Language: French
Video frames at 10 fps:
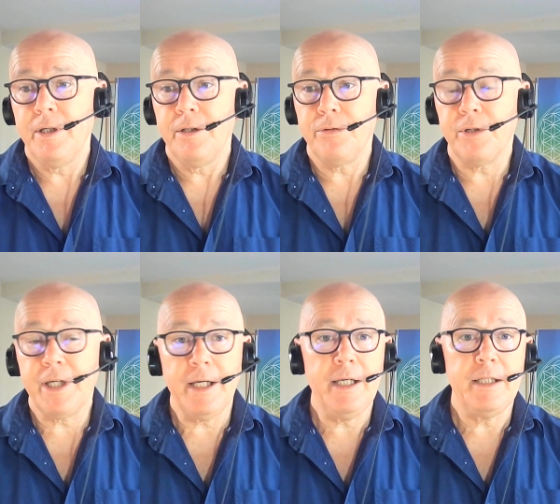de
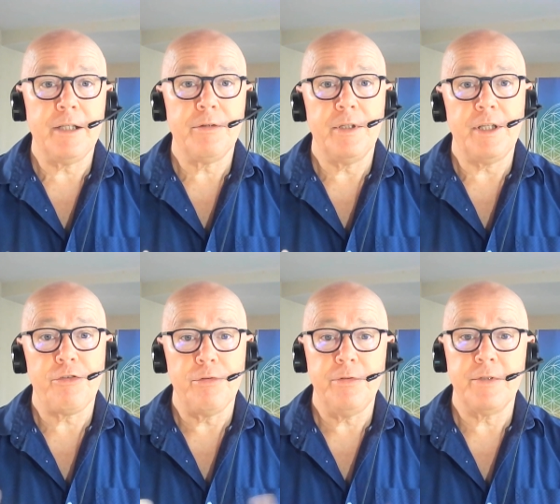créer des,
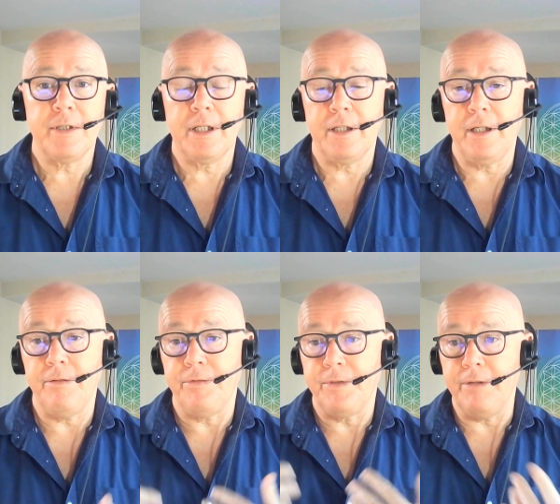choses
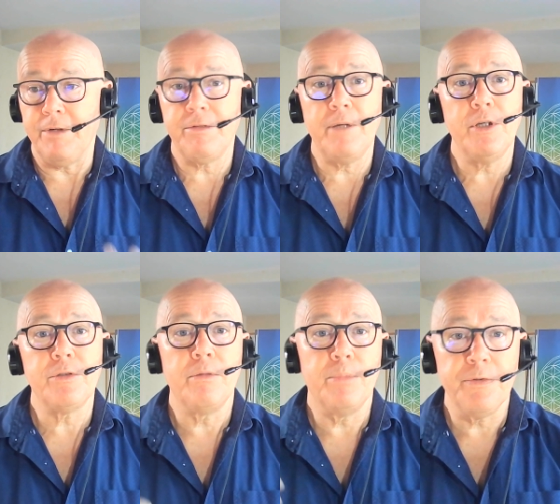qui, qui, va vraiment
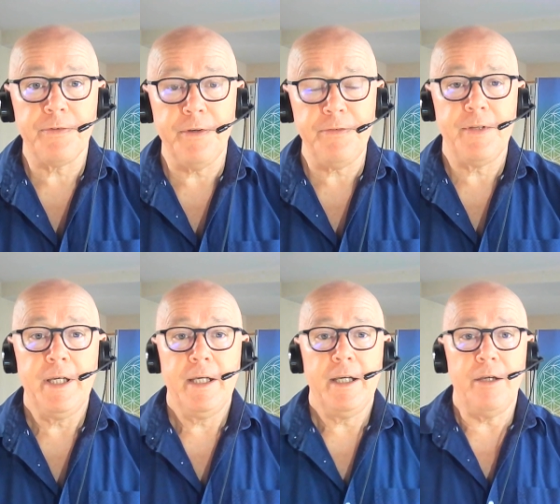dans le bon sens.
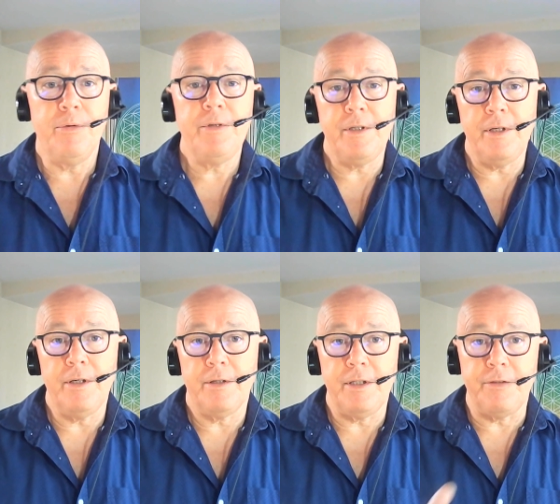Et eux,
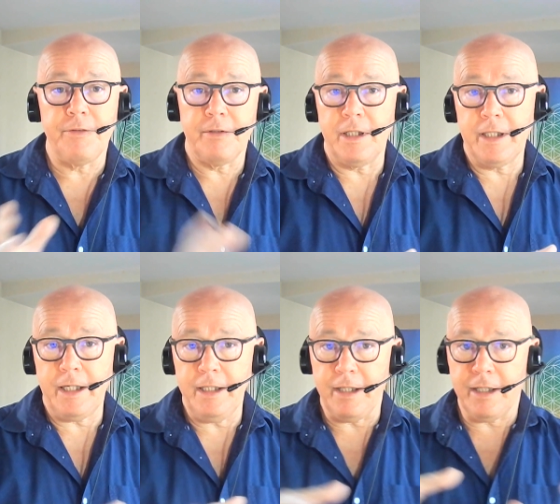ils, euh, sont en train de
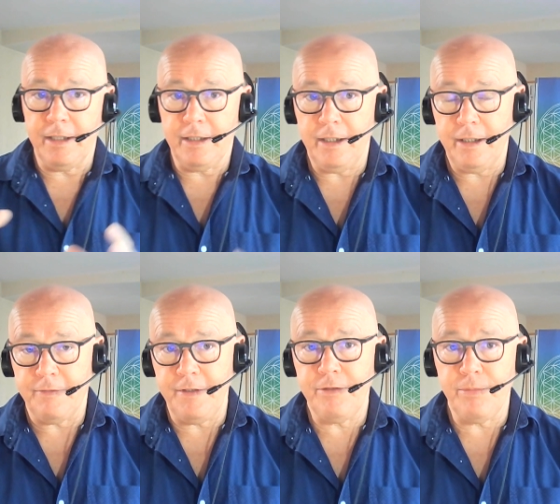créer des,
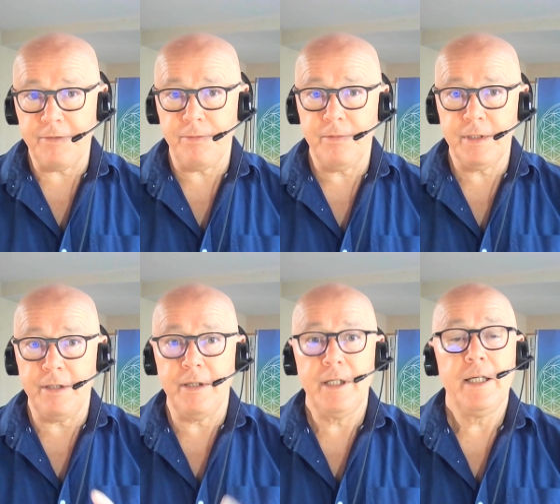situations
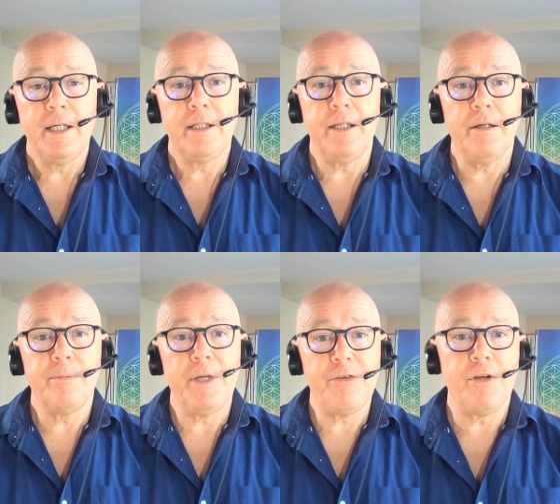qui, qui,
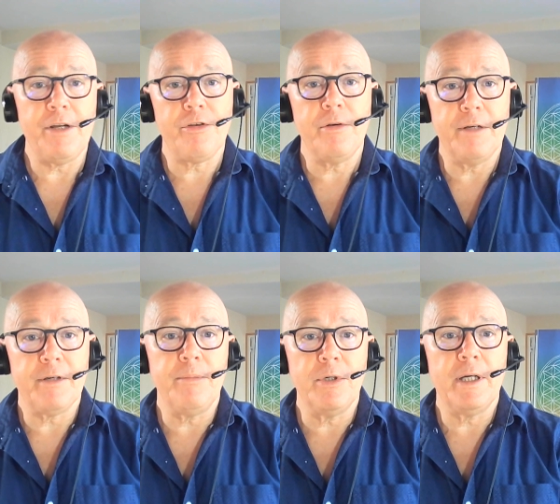empêchent les gens à
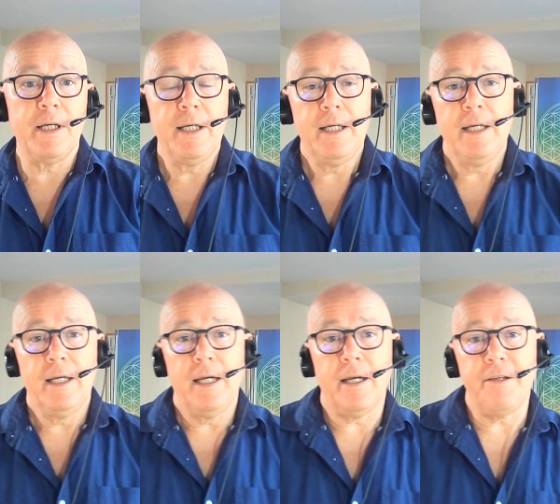vraiment à,
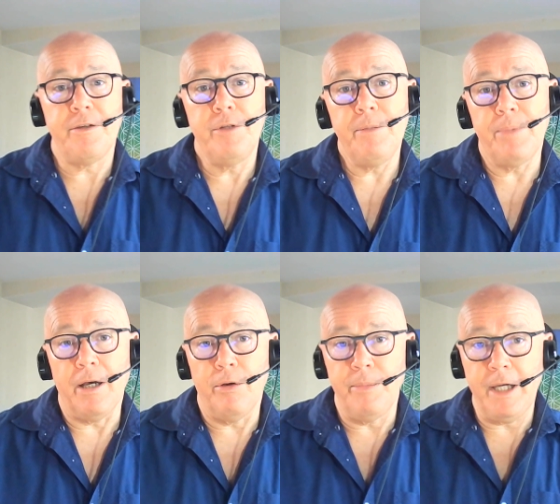raisonner
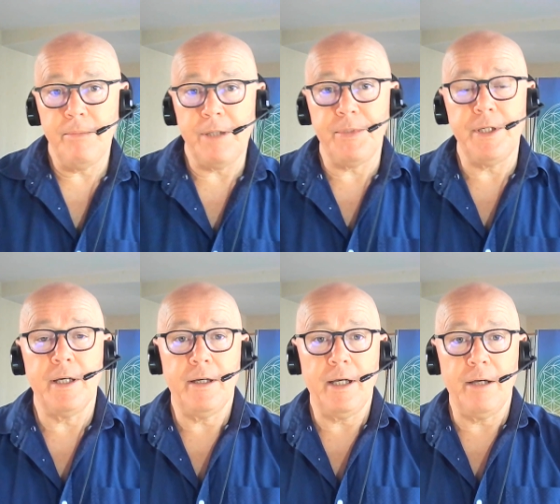par eux-mêmes et puis
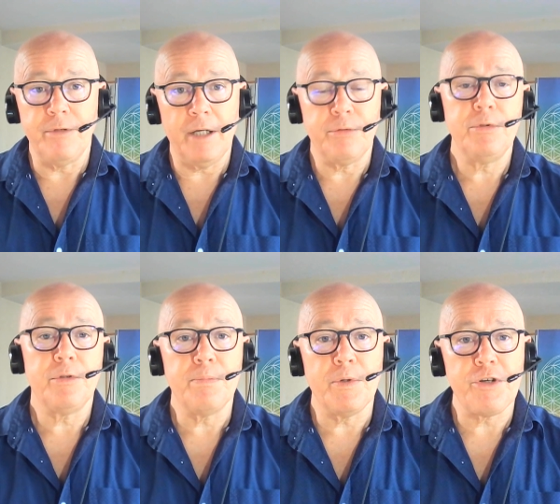à, avoir
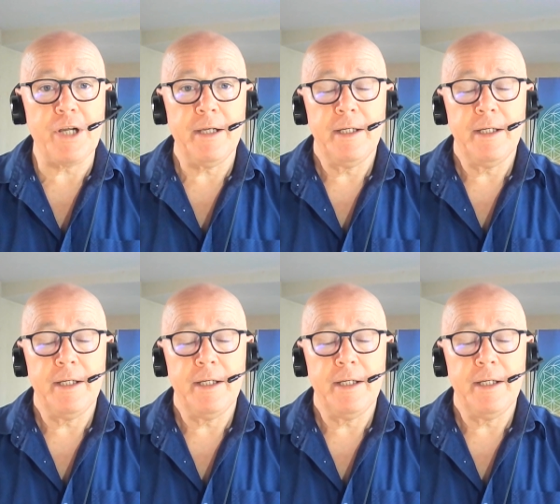d'autres projets.